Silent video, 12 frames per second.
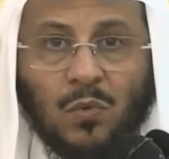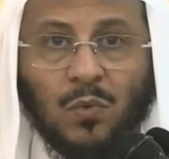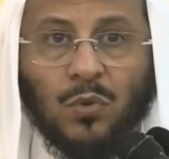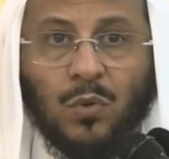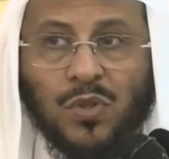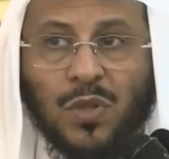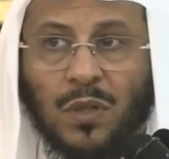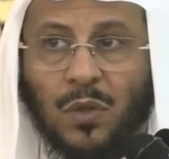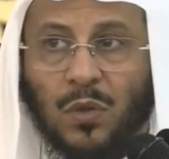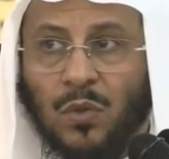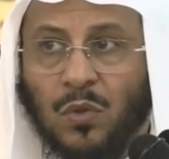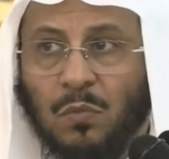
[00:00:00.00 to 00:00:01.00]

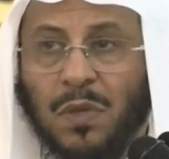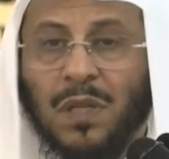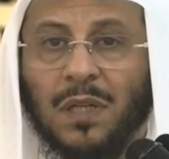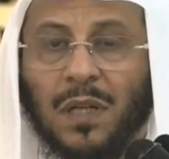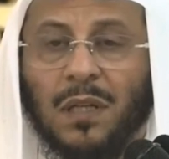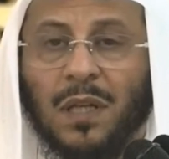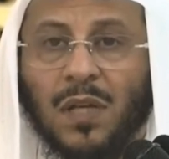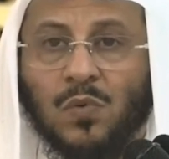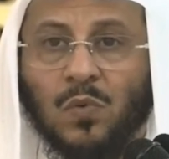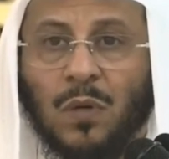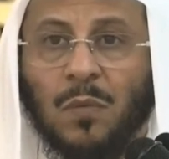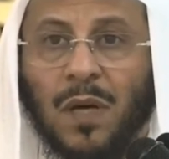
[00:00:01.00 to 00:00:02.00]
وتصلحوا بين
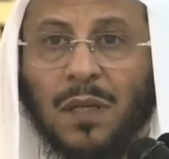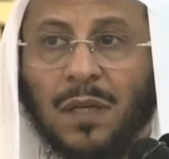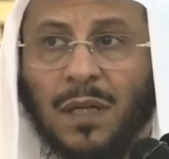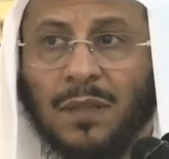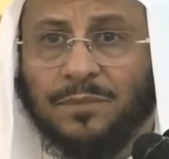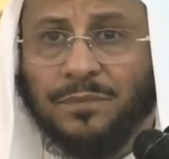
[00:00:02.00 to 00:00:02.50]
الناس والمعنى